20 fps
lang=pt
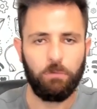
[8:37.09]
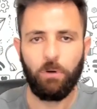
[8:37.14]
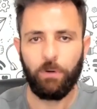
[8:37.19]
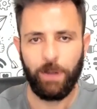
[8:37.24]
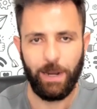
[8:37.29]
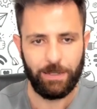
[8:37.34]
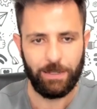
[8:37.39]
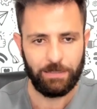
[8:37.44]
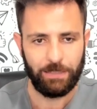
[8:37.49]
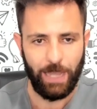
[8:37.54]

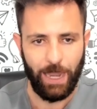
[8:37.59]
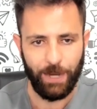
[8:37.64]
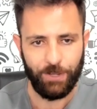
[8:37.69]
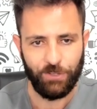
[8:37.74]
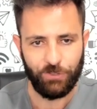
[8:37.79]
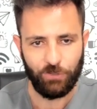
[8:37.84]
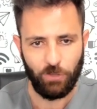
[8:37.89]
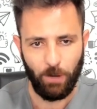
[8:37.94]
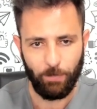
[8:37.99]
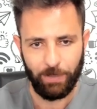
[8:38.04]
qualquer
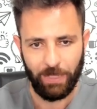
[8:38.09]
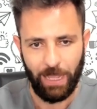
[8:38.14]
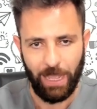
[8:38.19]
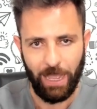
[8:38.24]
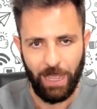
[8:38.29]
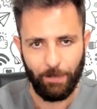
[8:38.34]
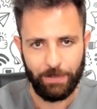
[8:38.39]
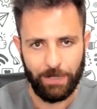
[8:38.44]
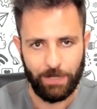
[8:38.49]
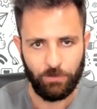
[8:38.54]
site, só para
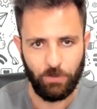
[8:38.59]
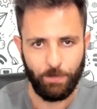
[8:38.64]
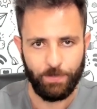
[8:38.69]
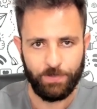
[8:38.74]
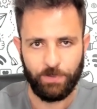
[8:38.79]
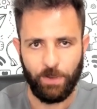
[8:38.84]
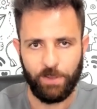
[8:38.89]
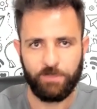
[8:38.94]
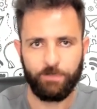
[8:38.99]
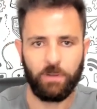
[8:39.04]
abrir as
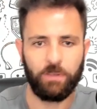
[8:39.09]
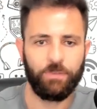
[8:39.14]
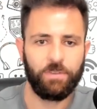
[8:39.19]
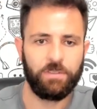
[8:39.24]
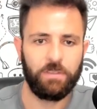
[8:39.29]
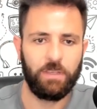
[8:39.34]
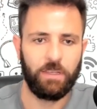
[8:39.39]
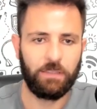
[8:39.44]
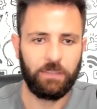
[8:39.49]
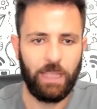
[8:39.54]
opções para
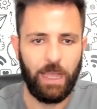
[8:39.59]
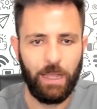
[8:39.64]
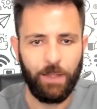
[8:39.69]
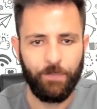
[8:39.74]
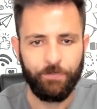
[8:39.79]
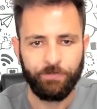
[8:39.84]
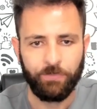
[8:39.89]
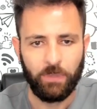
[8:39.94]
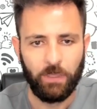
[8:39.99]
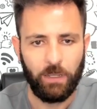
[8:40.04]
você,
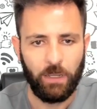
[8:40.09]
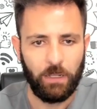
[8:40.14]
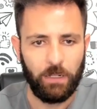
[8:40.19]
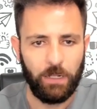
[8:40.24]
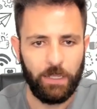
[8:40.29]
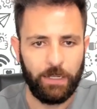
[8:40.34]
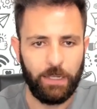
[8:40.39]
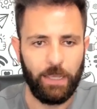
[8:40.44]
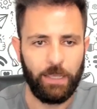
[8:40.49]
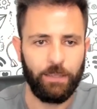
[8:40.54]
tá?
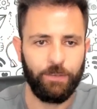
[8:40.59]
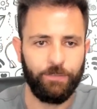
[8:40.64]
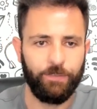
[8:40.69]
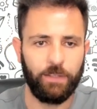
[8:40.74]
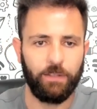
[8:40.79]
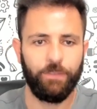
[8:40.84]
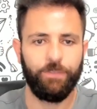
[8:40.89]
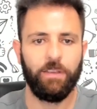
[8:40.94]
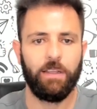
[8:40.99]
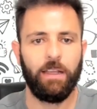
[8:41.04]
Clica em
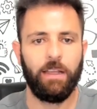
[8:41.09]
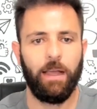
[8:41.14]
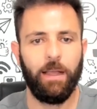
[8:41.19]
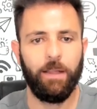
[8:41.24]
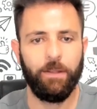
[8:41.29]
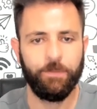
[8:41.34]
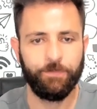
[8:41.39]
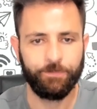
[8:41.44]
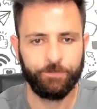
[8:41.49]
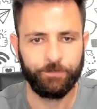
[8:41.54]
verificar.